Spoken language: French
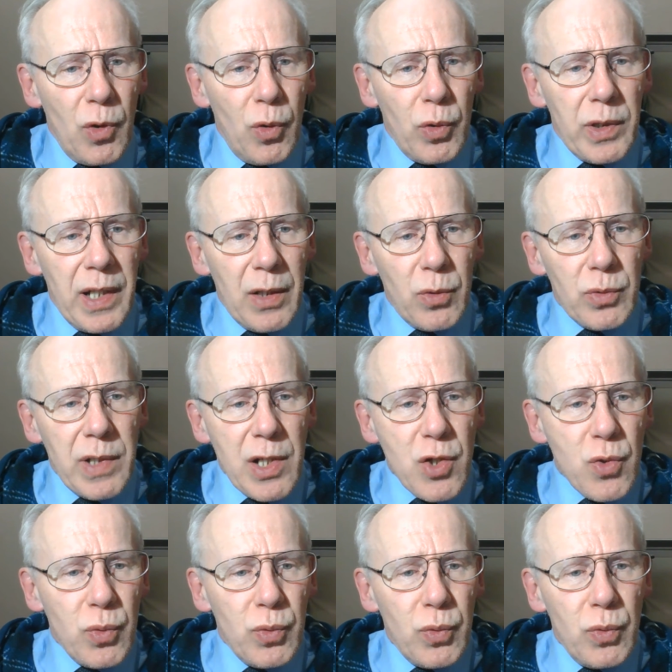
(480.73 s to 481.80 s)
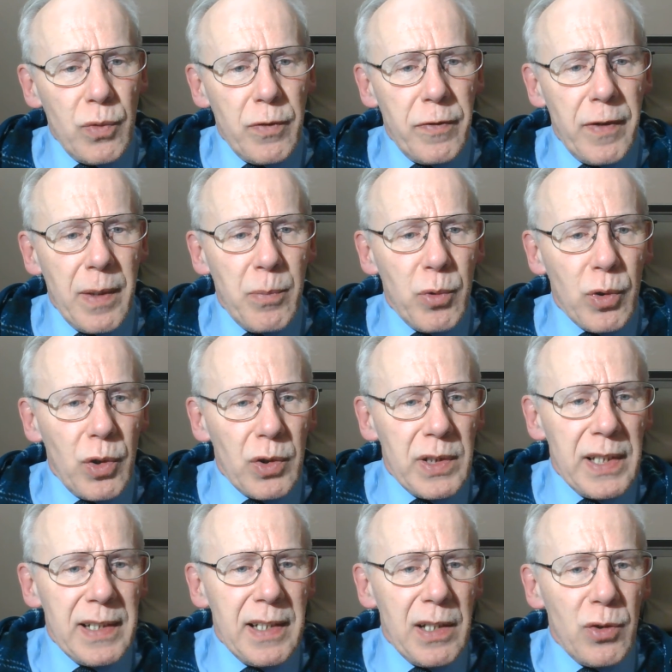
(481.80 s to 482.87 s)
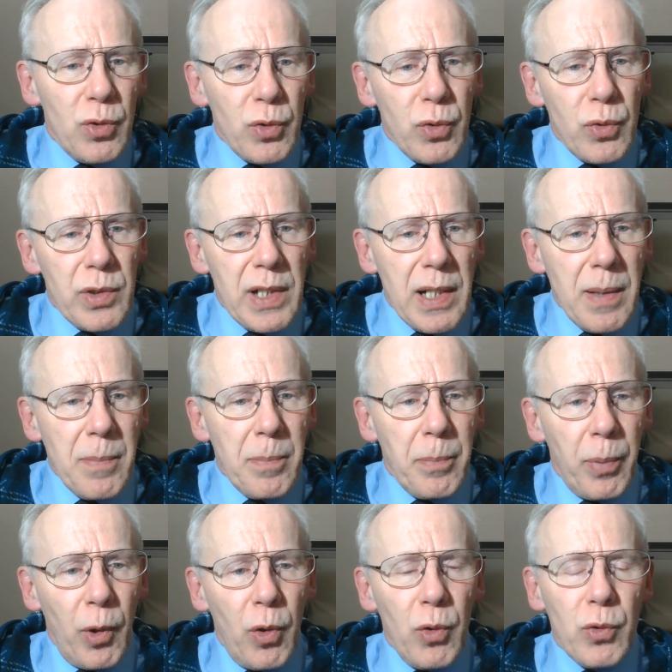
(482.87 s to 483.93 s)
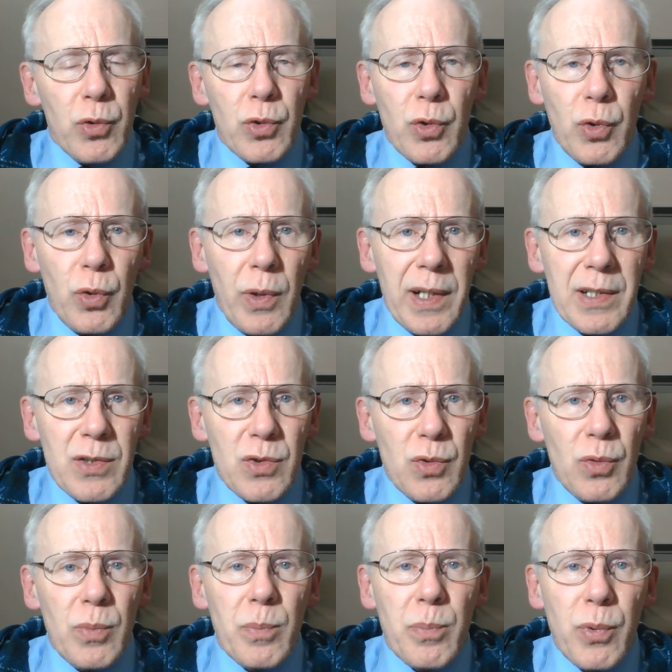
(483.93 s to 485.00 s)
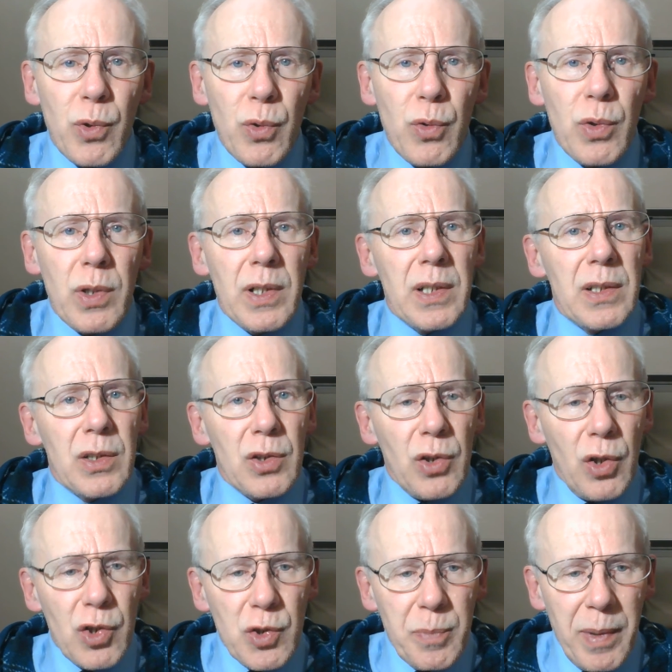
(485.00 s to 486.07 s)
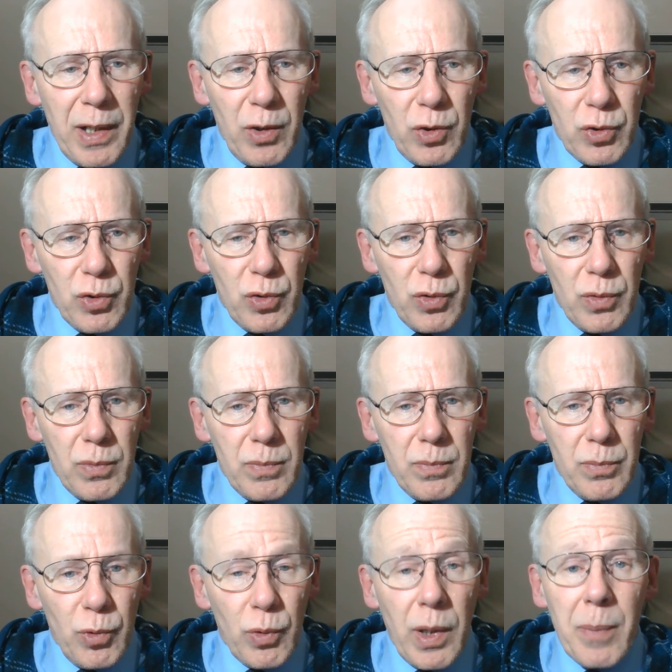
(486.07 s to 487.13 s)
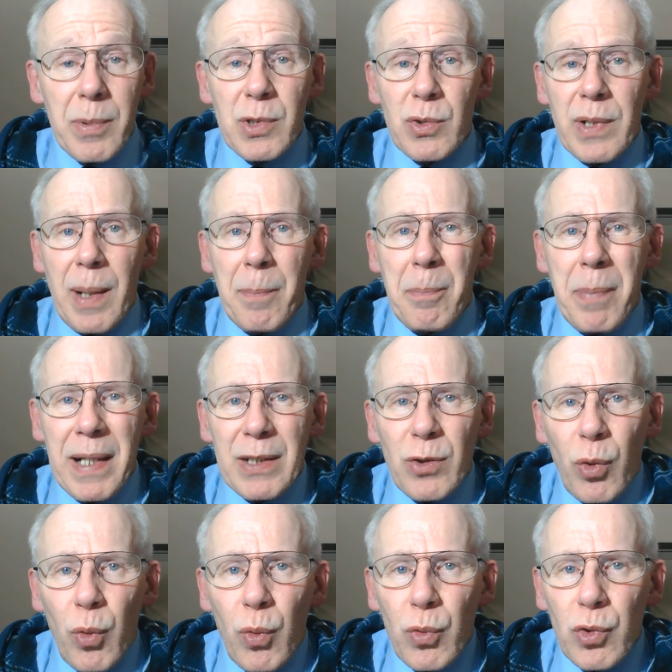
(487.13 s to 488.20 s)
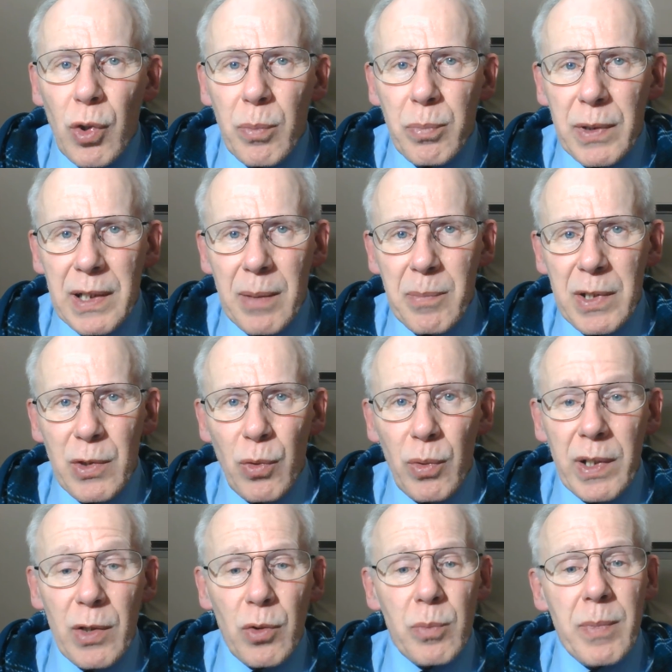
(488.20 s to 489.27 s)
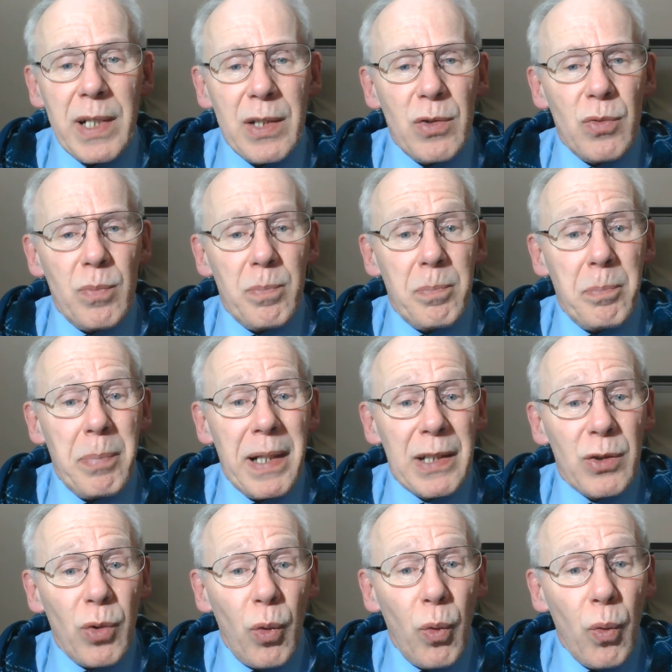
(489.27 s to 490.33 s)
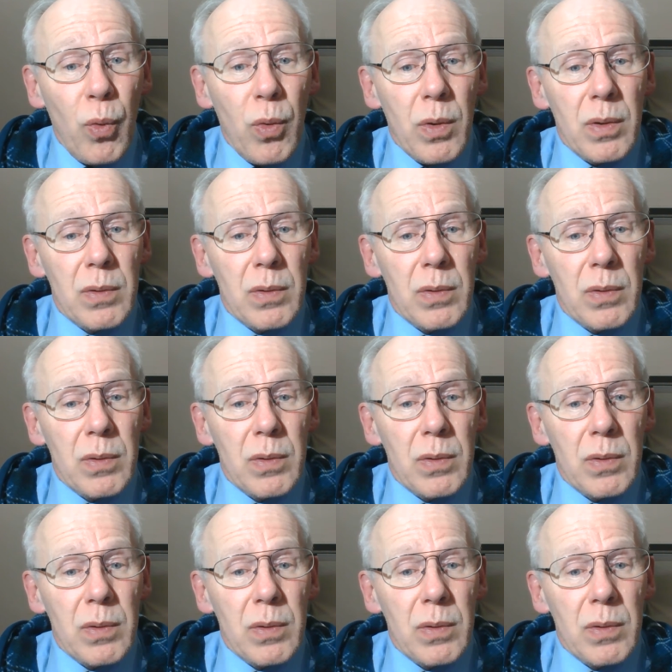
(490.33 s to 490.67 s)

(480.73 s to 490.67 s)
auquel on ajoute une faible quantité d'eau iodée, prend une coloration bleue transparente. Pourquoi Parce qu'il n'y a pas trop d'emploi d'amidon et on ne met pas trop